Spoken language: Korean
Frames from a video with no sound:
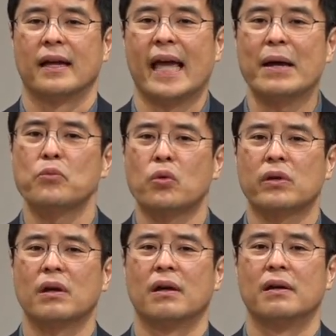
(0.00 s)

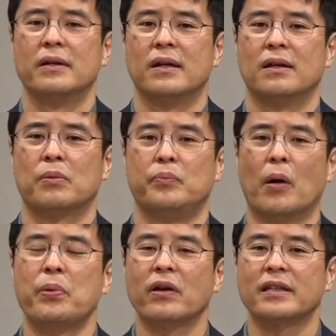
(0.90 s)
행복 여러분
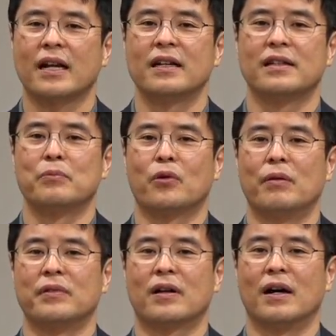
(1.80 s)
몇 평에 살아야지
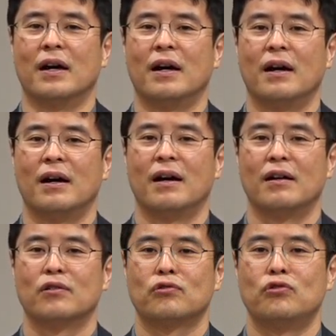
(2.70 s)
행복합니까?
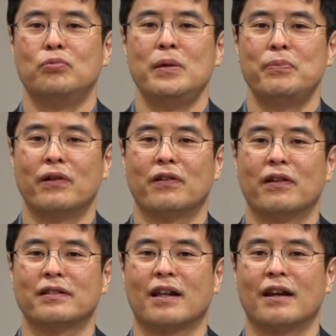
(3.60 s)
국민
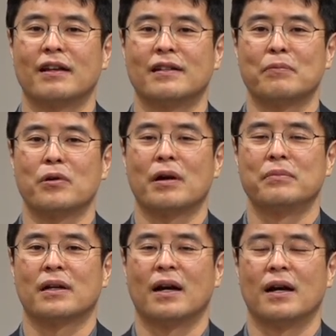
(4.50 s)
평형에 살아야지
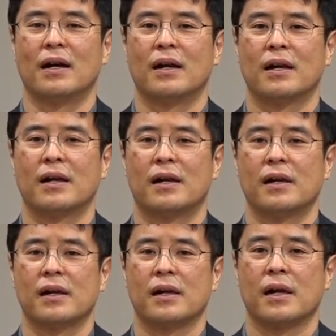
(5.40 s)
행복합니까?
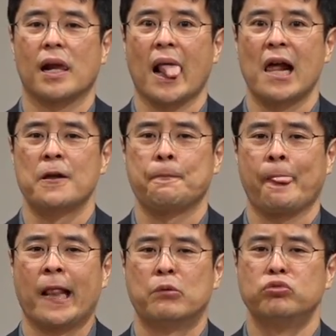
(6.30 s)
예?
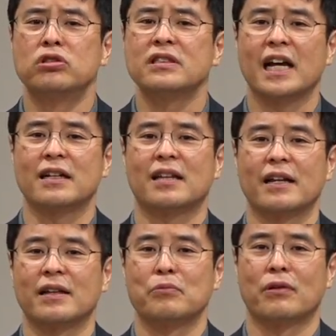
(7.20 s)
무슨 차를
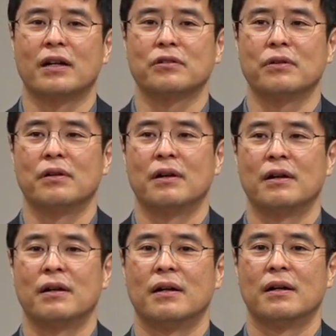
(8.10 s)
타야지 행복하죠?
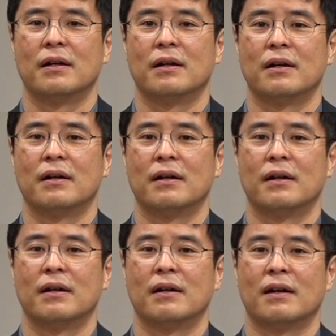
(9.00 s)

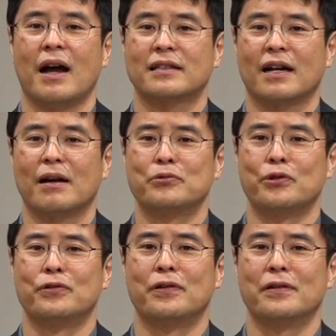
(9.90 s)
하차감
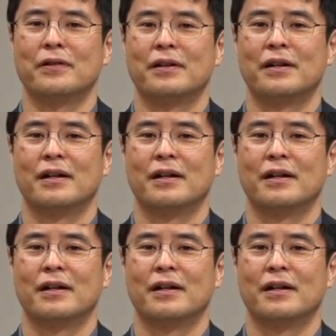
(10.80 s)
좋은 거?